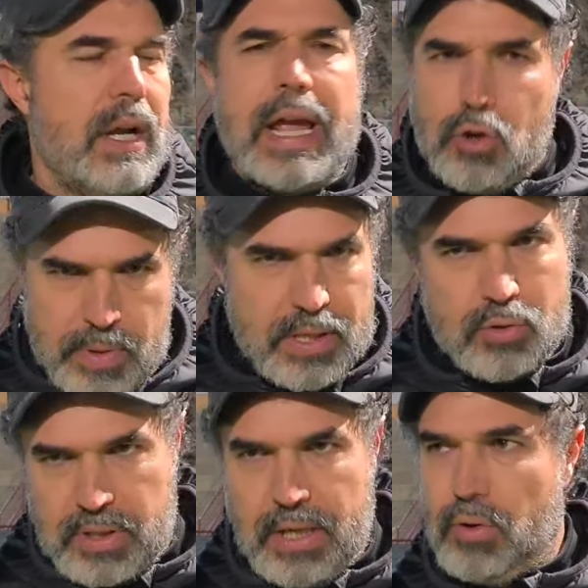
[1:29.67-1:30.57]
e come hai
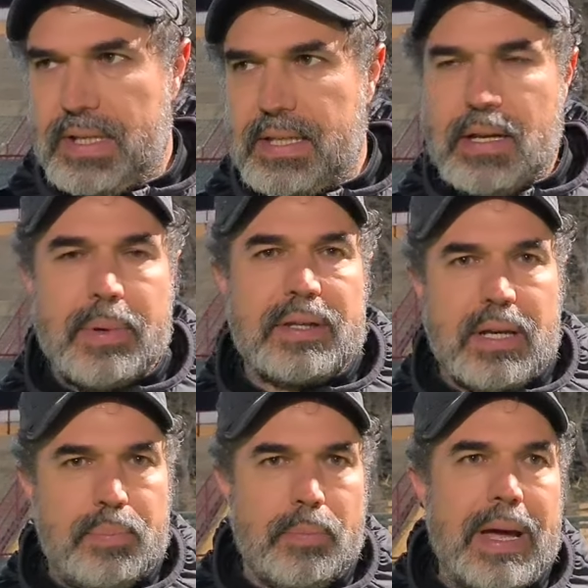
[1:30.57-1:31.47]
detto te non è stata la
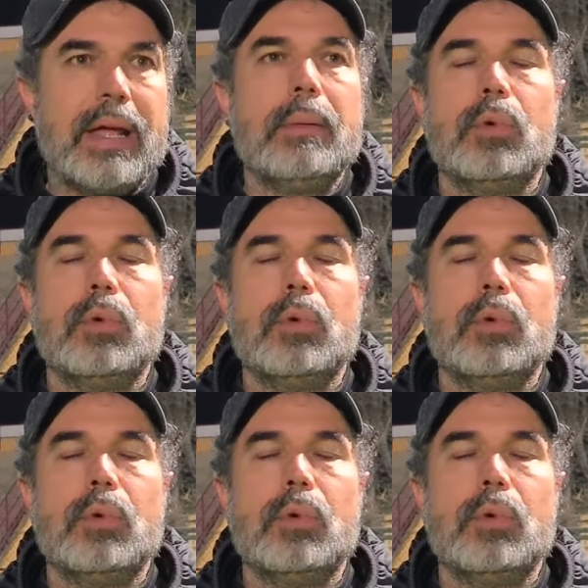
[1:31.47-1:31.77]
partita più bella del